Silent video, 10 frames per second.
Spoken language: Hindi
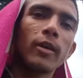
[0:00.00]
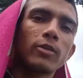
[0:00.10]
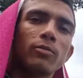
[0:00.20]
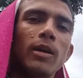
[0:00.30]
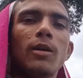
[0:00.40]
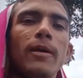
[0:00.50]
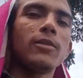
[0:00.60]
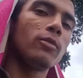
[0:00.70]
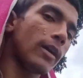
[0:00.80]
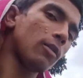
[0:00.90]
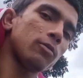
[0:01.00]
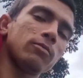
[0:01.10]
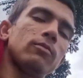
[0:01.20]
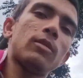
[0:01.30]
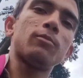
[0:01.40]
तो वैसे तुम्हारा भाई जो है
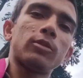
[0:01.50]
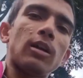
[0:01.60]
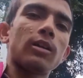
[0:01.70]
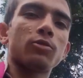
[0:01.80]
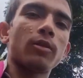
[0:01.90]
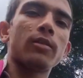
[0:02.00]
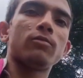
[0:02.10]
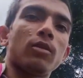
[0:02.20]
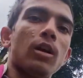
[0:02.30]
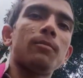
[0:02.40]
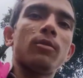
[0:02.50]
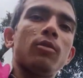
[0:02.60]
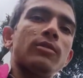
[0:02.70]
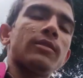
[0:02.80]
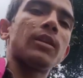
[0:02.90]
मुझे लग चुका है जुकाम
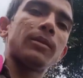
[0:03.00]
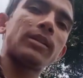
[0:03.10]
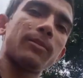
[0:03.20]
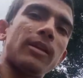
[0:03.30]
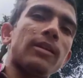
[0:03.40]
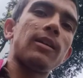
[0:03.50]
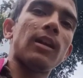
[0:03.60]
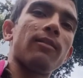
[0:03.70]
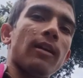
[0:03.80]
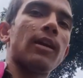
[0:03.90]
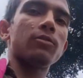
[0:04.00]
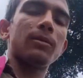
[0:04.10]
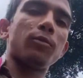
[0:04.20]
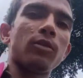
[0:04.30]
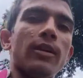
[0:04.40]
और जिसकी वजह से मेरा गला वगैरह जो
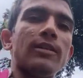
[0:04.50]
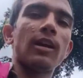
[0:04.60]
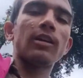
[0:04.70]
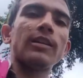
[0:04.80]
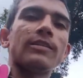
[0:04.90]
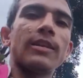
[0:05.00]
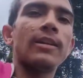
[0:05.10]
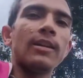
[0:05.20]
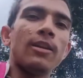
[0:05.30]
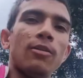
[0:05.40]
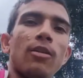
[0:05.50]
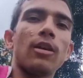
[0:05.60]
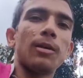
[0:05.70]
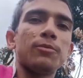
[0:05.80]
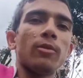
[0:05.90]
है बोला नहीं जा रहा ठीक से और
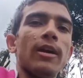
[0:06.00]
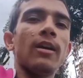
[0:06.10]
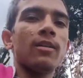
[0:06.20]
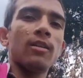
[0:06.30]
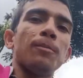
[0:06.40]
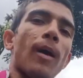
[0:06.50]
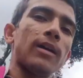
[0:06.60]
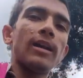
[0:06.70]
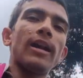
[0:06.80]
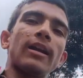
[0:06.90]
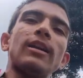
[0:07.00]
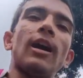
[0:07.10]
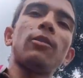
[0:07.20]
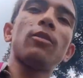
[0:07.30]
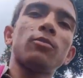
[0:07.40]
अब जो है पानी लेने की
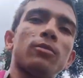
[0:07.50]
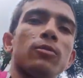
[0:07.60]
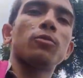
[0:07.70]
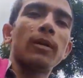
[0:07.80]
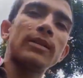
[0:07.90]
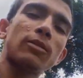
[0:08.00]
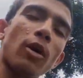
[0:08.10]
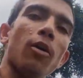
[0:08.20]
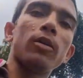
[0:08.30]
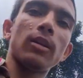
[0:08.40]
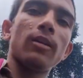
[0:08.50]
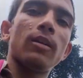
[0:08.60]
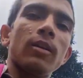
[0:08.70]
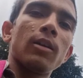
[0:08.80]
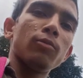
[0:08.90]
जा रहा हूँ मतलब सुबह से सोया हुआ था
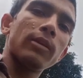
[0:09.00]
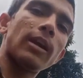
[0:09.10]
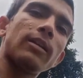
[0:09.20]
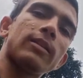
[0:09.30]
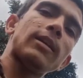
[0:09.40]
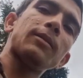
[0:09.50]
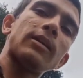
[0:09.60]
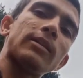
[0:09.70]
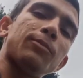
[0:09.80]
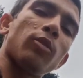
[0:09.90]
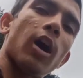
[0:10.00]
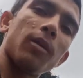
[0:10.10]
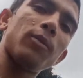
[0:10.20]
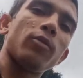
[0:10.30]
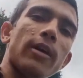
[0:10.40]
क्योंकि यार इसी की वजह से
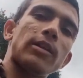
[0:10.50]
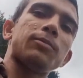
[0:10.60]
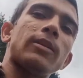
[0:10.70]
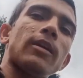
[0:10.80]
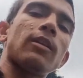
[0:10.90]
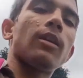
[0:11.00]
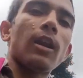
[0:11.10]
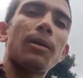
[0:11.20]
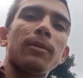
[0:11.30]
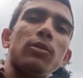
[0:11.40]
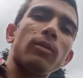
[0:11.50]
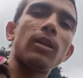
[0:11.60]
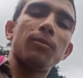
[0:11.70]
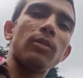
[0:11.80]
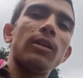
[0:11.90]
बुखार भी हो गया जब से गला बंद हुआ
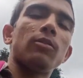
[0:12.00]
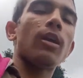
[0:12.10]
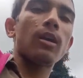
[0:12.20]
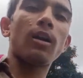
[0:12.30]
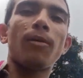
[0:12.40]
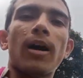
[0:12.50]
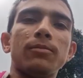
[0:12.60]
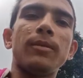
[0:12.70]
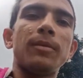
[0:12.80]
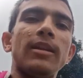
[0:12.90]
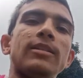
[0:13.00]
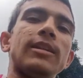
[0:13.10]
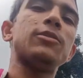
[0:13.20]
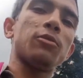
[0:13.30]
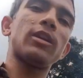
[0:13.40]
ना बोलना थोड़ा आवाज़ भी मेरी
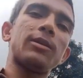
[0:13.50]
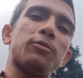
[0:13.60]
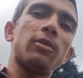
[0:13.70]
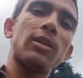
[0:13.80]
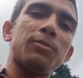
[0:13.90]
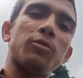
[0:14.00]
चेंज हो गई है पूरी की